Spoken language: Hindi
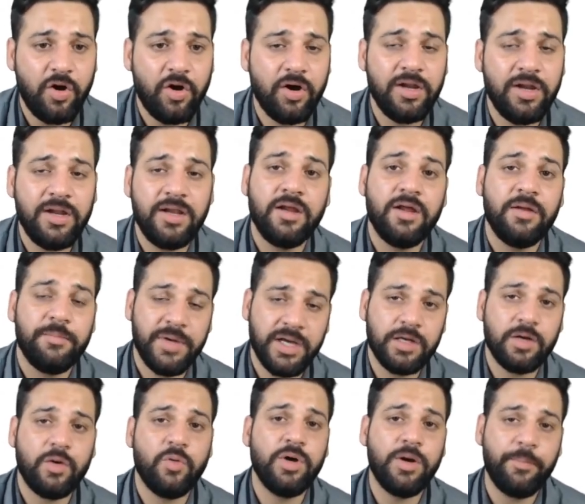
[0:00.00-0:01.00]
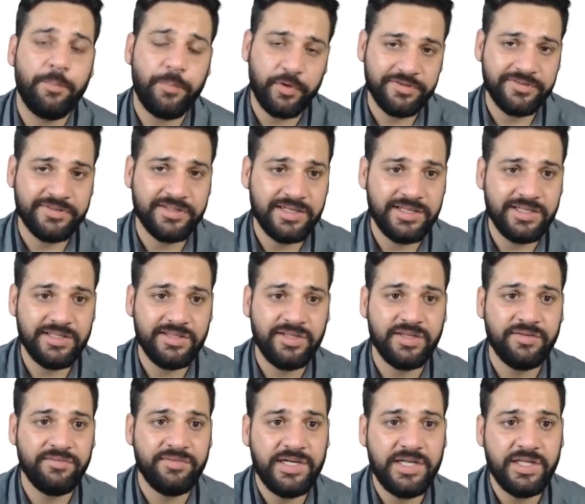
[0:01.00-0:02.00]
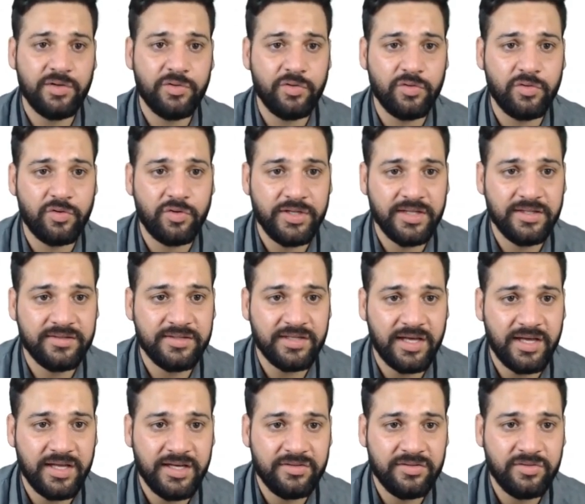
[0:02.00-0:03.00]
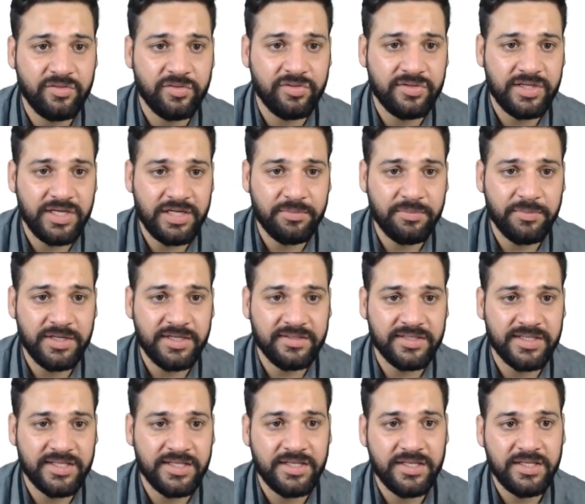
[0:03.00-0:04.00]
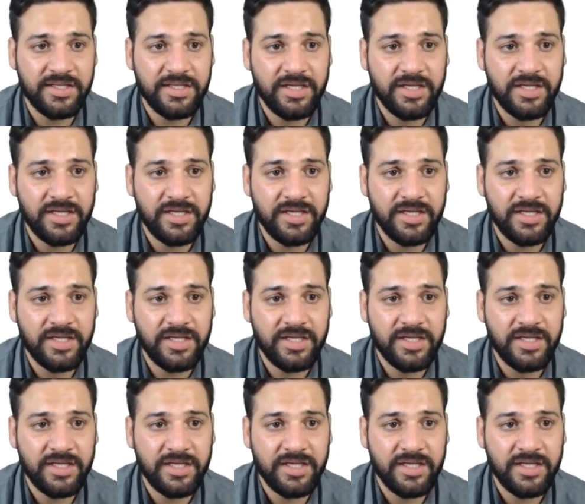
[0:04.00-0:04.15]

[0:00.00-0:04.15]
ऑल मैं कहूंगा पॉज कर लीजिए वीडियो को और ये सारे जो स्टेटमेंट्स हैं